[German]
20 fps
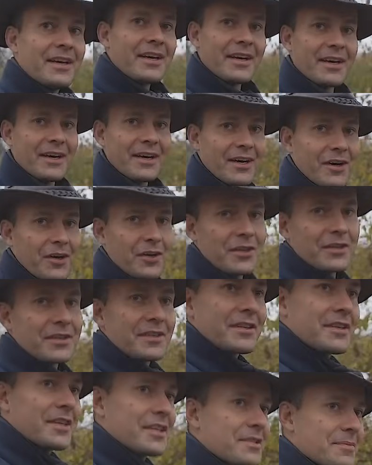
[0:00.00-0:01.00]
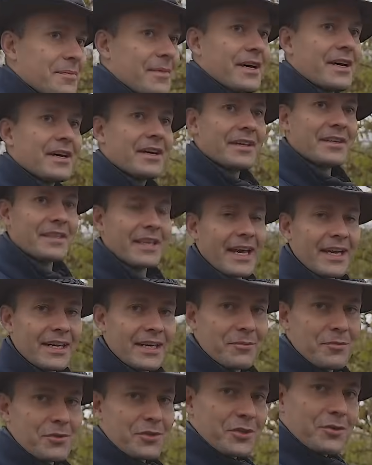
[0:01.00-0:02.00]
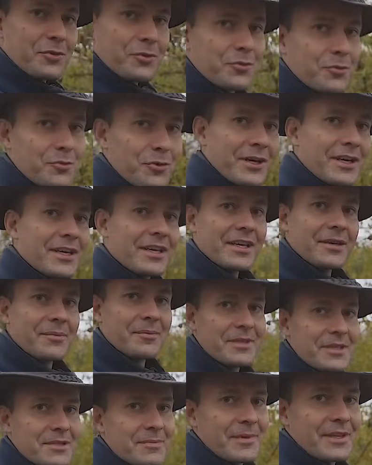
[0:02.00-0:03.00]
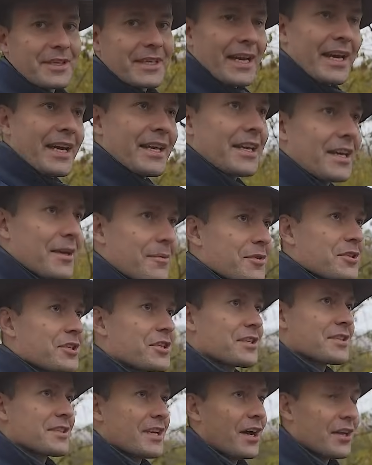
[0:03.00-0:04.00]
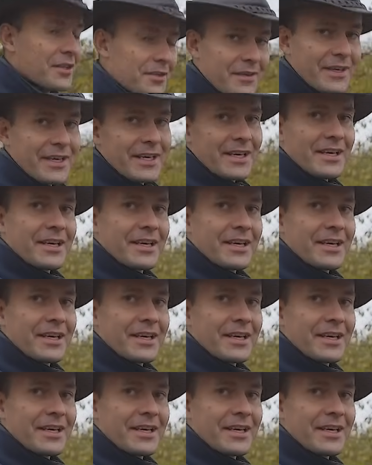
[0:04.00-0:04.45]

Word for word: äh, hat, dass man die einheimische Kultur erlebt, dass man die einheimisches Handwerk